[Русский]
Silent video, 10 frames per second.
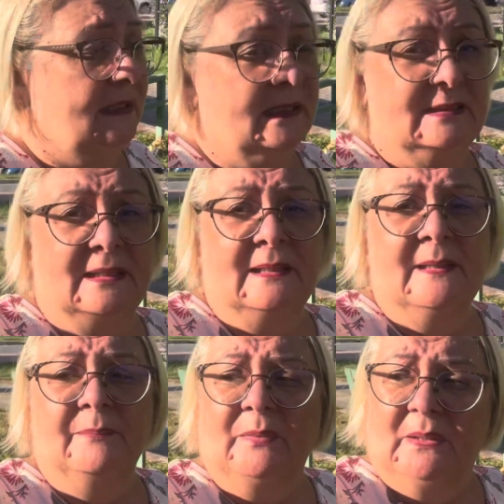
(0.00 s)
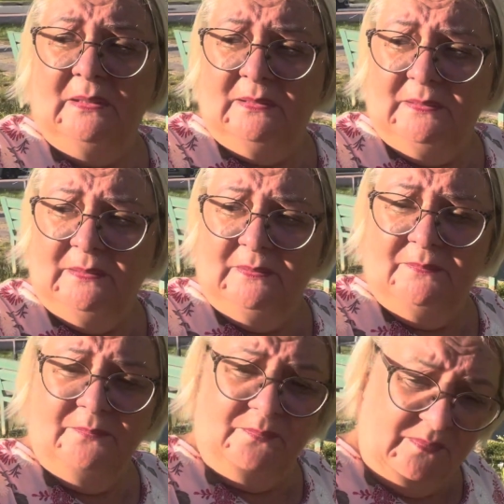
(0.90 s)
лето
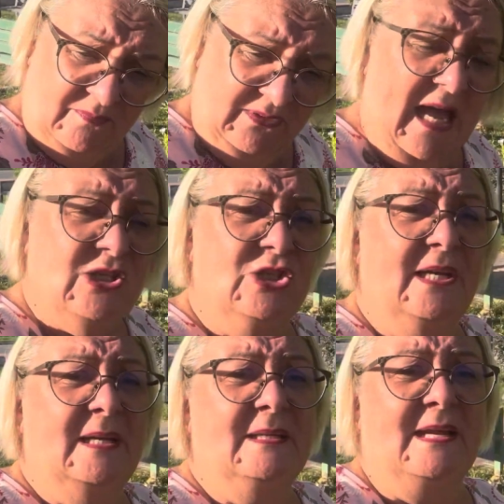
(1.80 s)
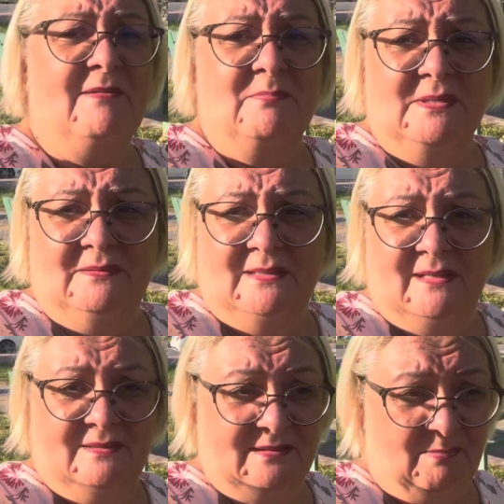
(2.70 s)
эм, влажное, я вам
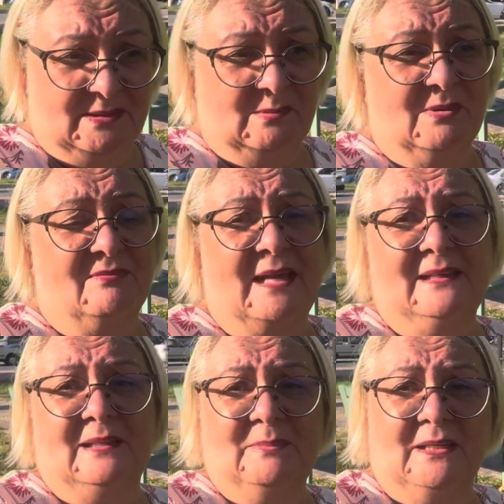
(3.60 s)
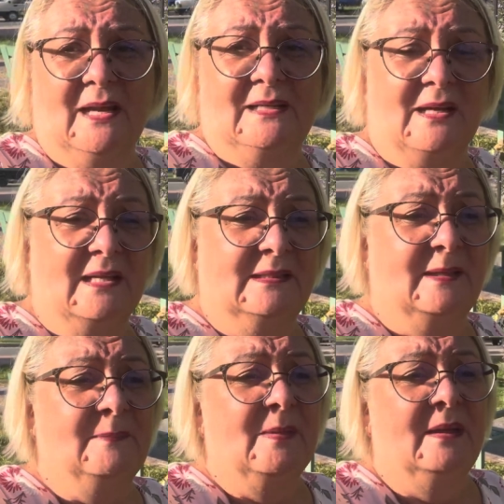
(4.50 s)
об этом говорила
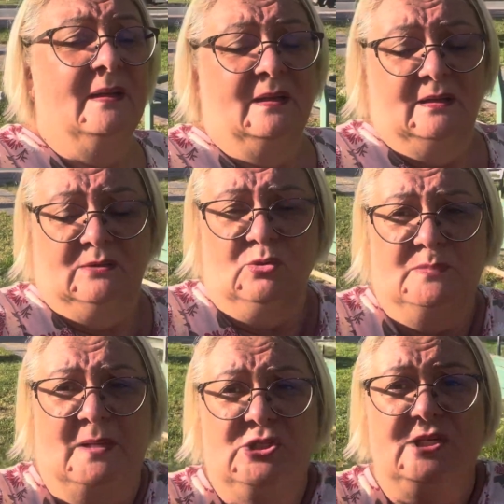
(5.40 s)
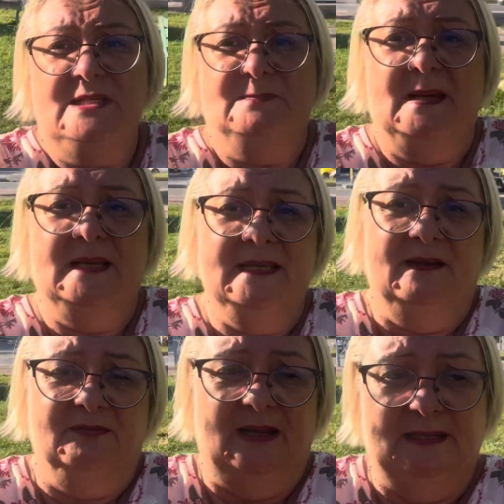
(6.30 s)
многократно. Э, то есть большие испарения
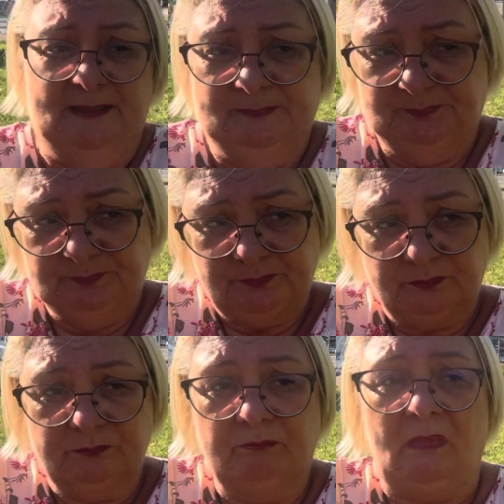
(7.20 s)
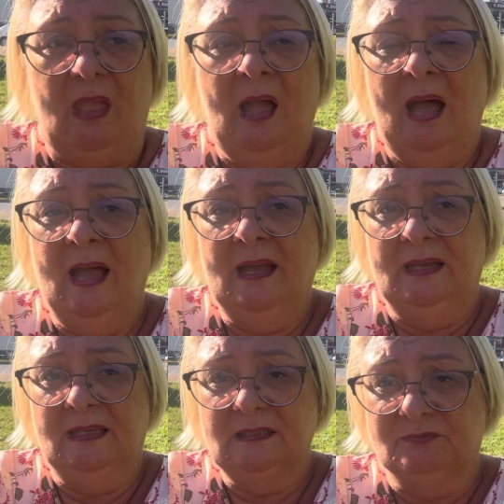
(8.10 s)
влаги. А
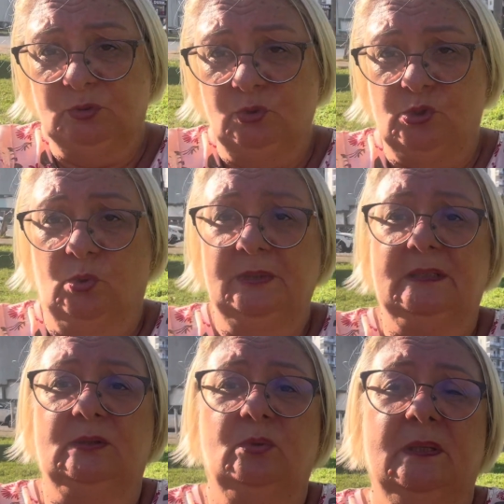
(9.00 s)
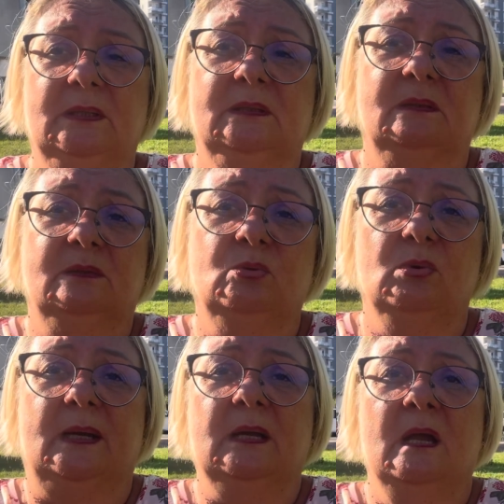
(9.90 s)
этот вот ученый, который э,
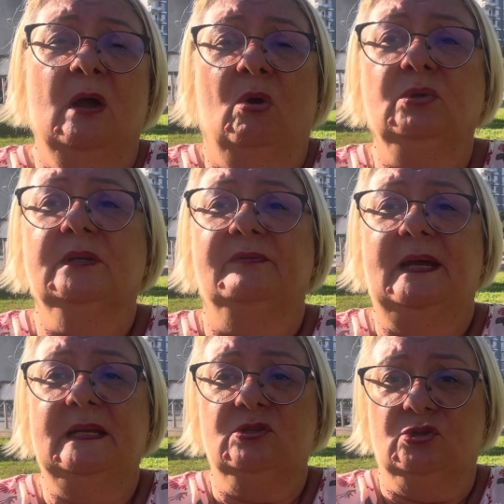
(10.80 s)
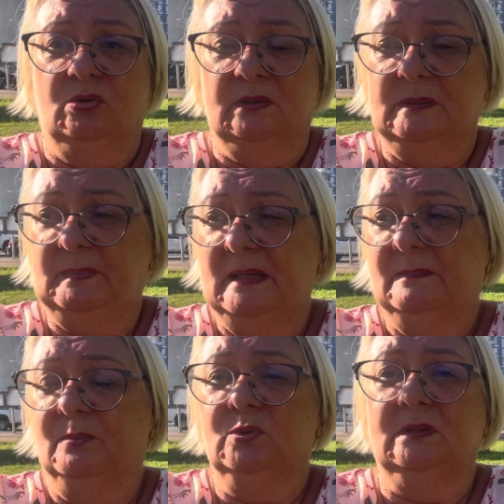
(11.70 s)
турок, он говорит, что теперь
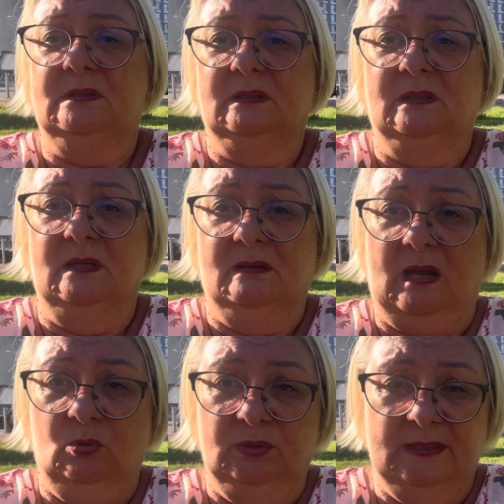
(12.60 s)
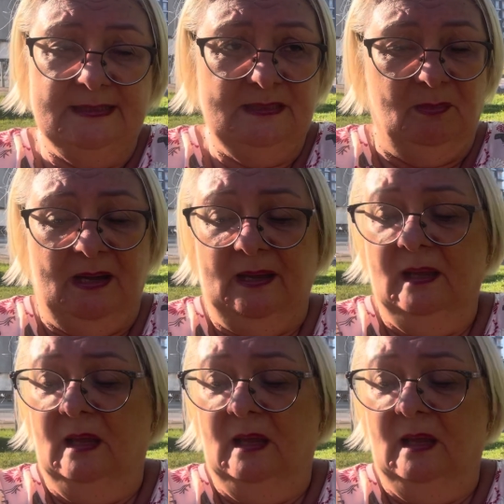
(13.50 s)
будет холодная зима.